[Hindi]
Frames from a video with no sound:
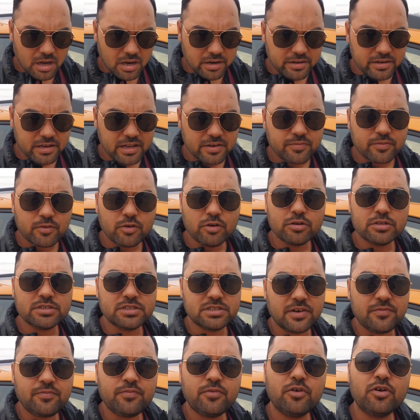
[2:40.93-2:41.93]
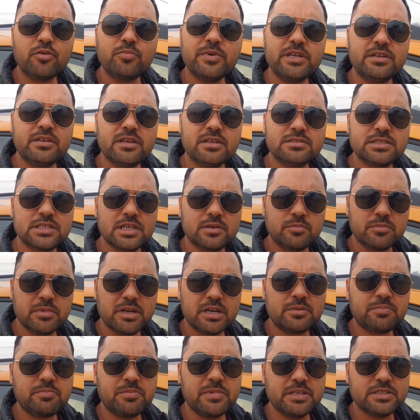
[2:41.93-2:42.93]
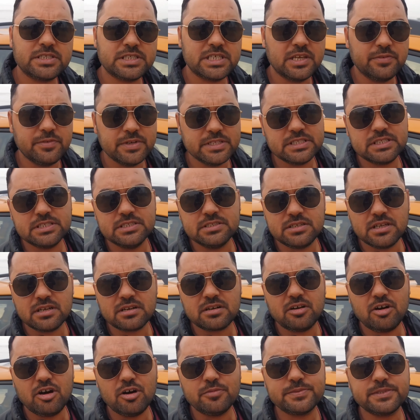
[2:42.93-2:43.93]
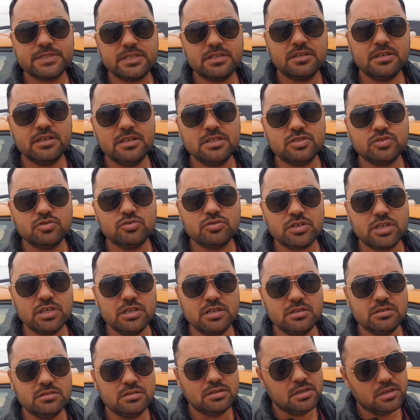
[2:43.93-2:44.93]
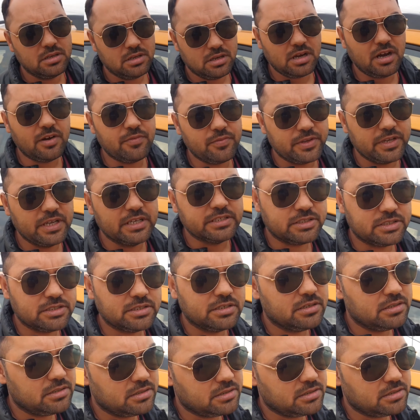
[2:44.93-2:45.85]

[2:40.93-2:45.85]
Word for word: अंडर फोर सब फोर मीटर सेगमेंट में सेवन सीटर का ऑप्शन है जो काफी स्पेशियस अच्छा भी है